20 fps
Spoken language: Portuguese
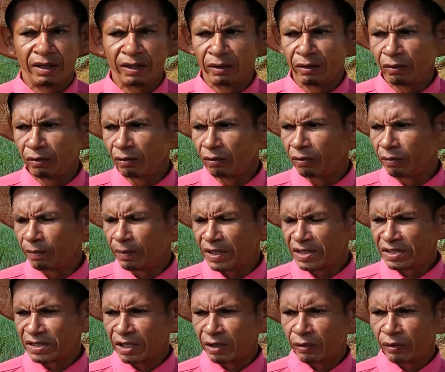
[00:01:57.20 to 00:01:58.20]
eu
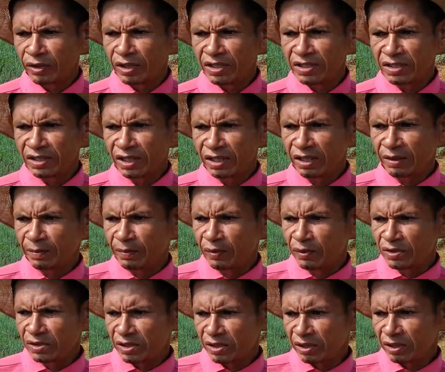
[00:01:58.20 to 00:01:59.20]
passei a conhecer
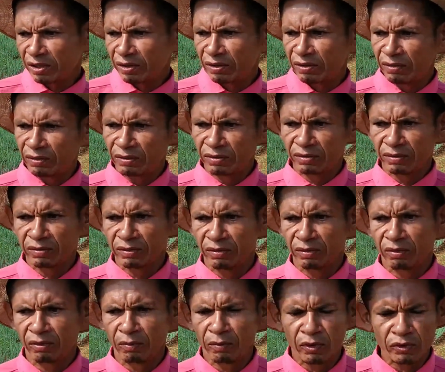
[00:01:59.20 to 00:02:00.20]
depois que o irmão
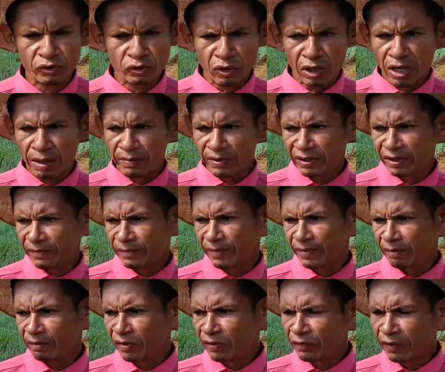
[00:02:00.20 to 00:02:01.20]

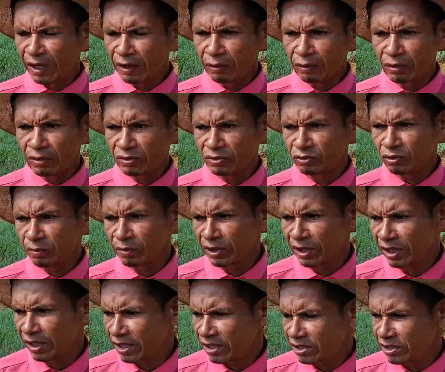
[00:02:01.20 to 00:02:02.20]
me falou
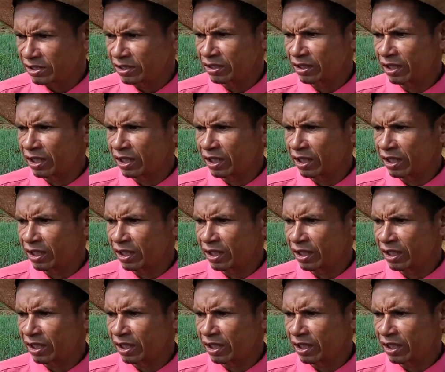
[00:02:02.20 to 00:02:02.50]
sobre esse